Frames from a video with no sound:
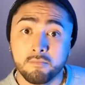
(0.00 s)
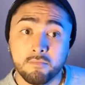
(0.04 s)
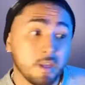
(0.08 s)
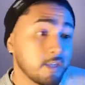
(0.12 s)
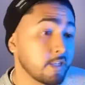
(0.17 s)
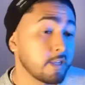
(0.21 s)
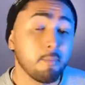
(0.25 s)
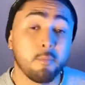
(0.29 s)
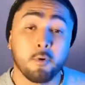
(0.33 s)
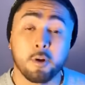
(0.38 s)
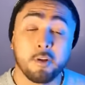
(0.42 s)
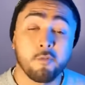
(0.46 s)

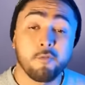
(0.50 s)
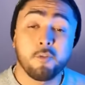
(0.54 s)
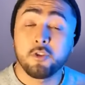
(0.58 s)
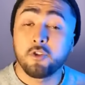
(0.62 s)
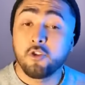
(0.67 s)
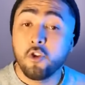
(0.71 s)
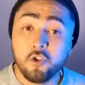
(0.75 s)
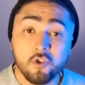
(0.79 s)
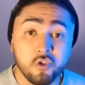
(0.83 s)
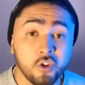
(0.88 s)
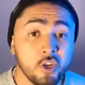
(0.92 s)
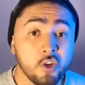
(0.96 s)
Ya sea porque fue
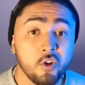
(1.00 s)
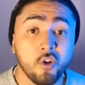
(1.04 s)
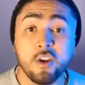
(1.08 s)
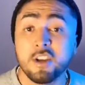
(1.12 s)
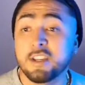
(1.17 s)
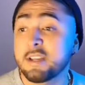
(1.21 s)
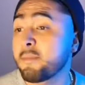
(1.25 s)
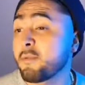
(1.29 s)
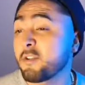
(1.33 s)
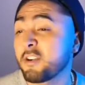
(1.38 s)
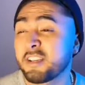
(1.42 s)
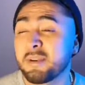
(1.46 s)
tóxico,
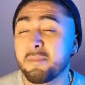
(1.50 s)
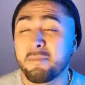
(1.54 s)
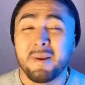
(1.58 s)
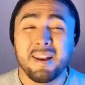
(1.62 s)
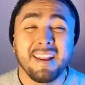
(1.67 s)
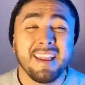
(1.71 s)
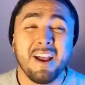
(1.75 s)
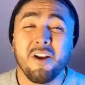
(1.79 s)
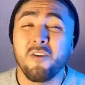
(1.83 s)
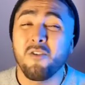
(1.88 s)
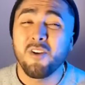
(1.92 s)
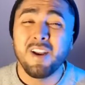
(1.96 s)
ya sea porque se
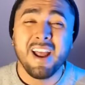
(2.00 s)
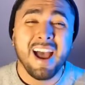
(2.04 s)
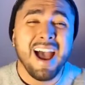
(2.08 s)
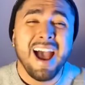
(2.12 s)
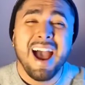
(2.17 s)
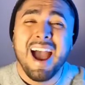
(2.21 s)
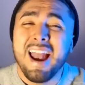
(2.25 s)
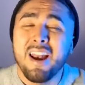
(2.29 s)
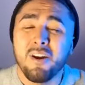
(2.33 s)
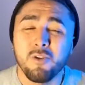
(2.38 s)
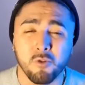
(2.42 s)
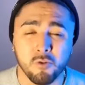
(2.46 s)
pelearon,
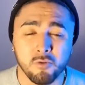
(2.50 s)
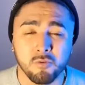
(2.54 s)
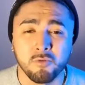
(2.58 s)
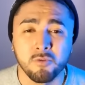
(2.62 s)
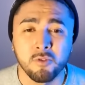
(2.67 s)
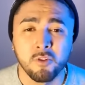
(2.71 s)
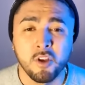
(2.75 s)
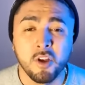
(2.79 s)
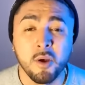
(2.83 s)
algo.